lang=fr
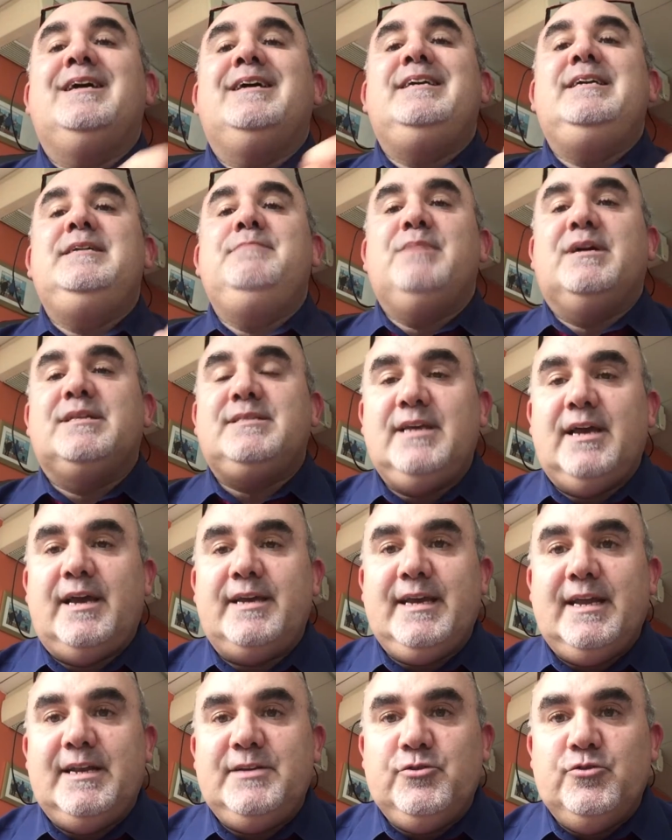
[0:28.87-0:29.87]

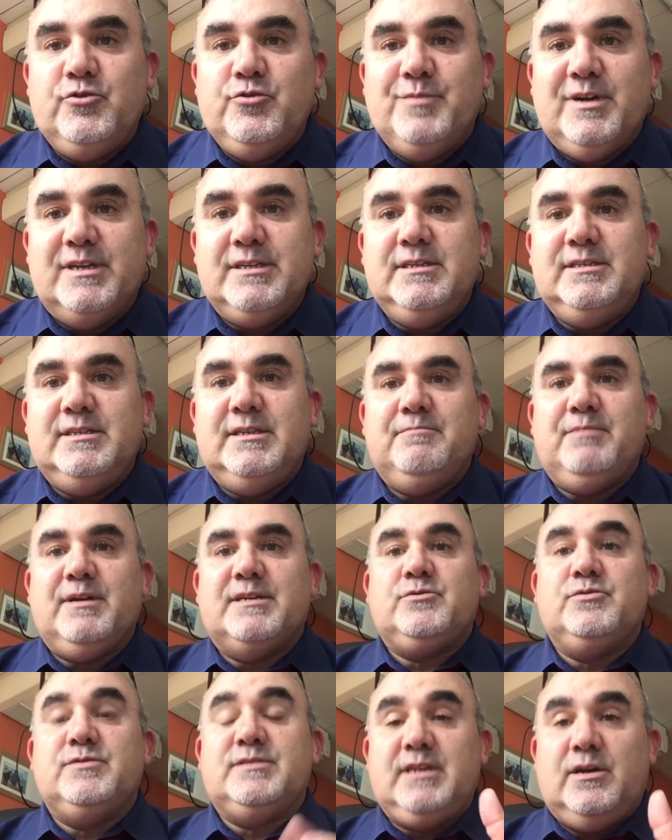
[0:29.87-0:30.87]
immatériel de l'humanité,
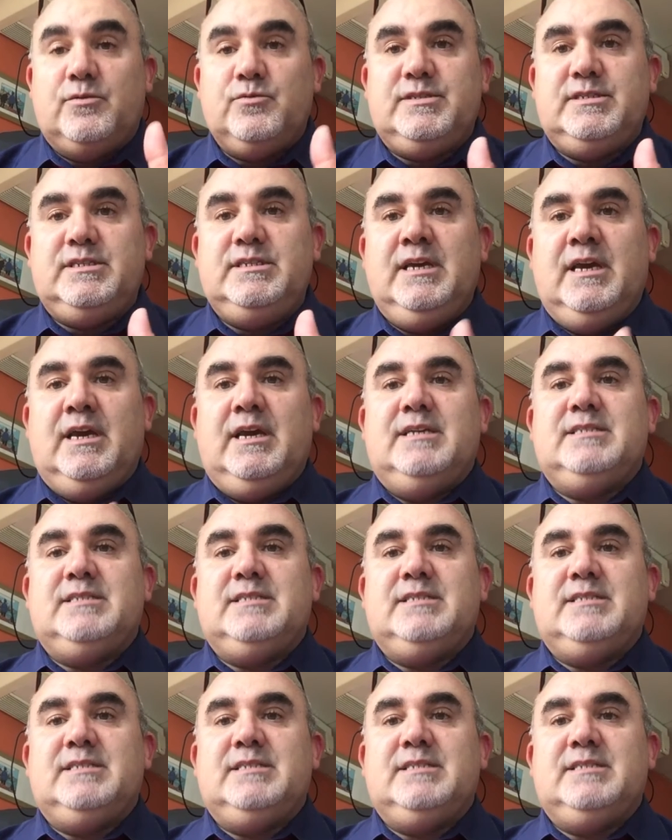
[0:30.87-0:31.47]
parce que ça aussi,